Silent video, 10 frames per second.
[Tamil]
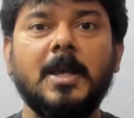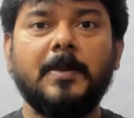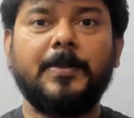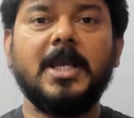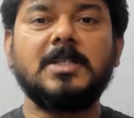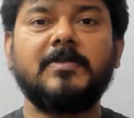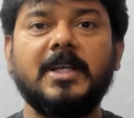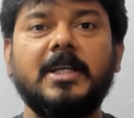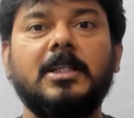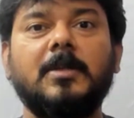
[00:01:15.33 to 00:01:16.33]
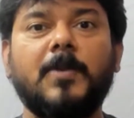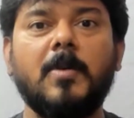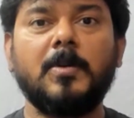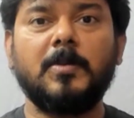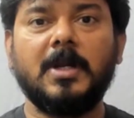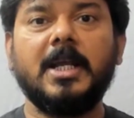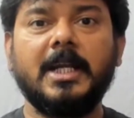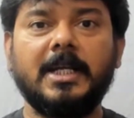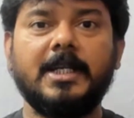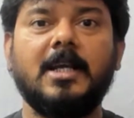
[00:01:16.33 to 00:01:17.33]
பிஎஸ்ஒய்க்கு எந்த ப்ராப்ளம் இல்லை
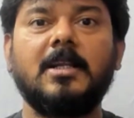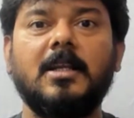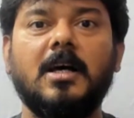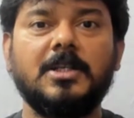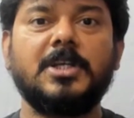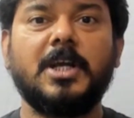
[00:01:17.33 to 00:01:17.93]
இந்தியாவில் லான்ச்